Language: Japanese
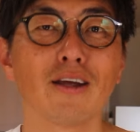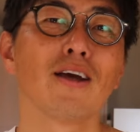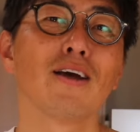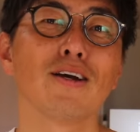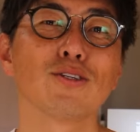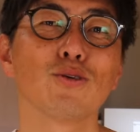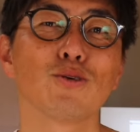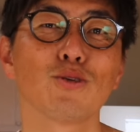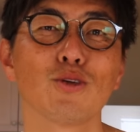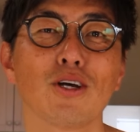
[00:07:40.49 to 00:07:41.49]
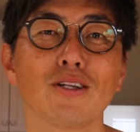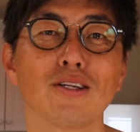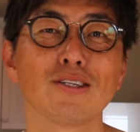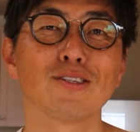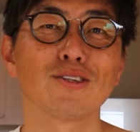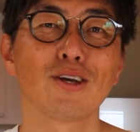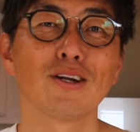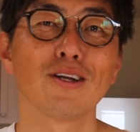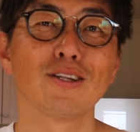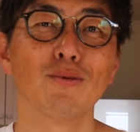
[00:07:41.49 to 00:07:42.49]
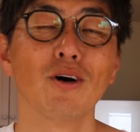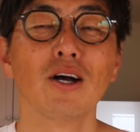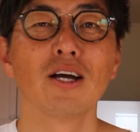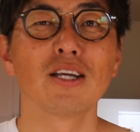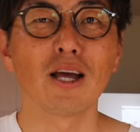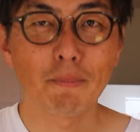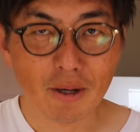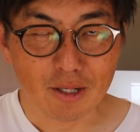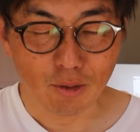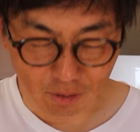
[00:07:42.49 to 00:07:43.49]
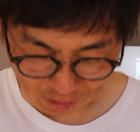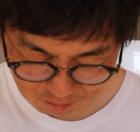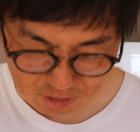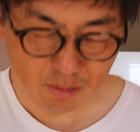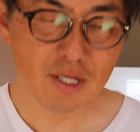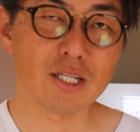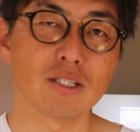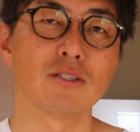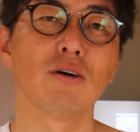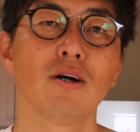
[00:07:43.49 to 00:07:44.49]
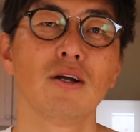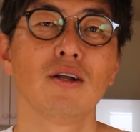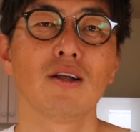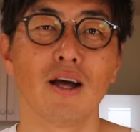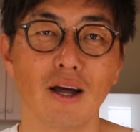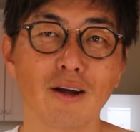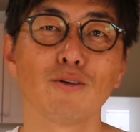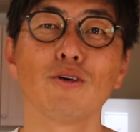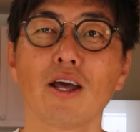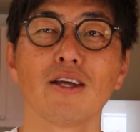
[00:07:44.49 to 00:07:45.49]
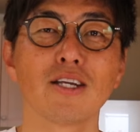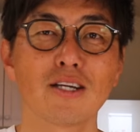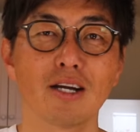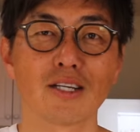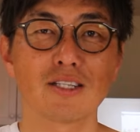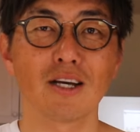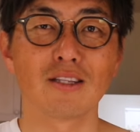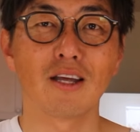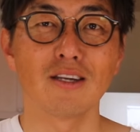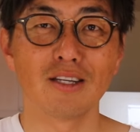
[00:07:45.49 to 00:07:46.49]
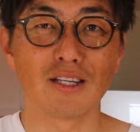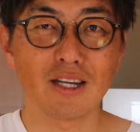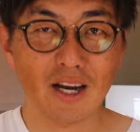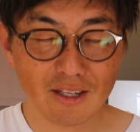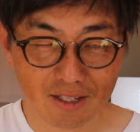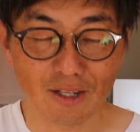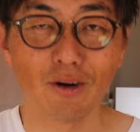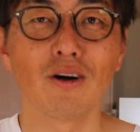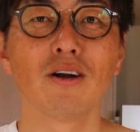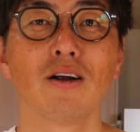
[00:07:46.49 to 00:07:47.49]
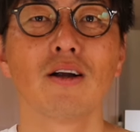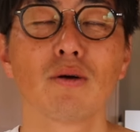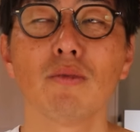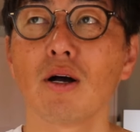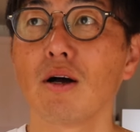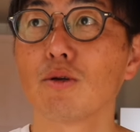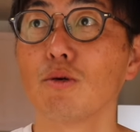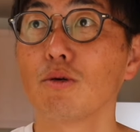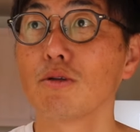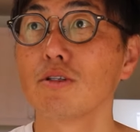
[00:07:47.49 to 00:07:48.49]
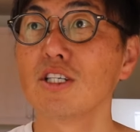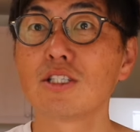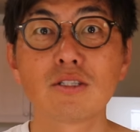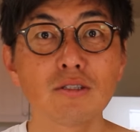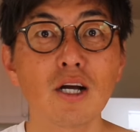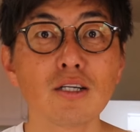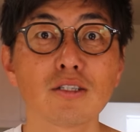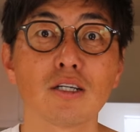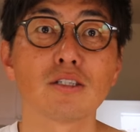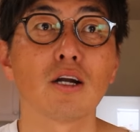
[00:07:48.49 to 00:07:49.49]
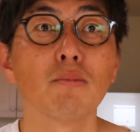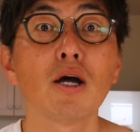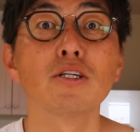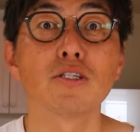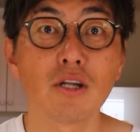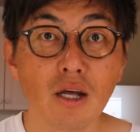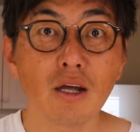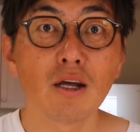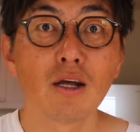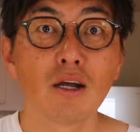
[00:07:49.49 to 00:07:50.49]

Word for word: い、そういうことなんですけれども、やっぱりお楽しみはですよ、はい、このね1ヶ月間で200キロ、日数換算したら毎日ね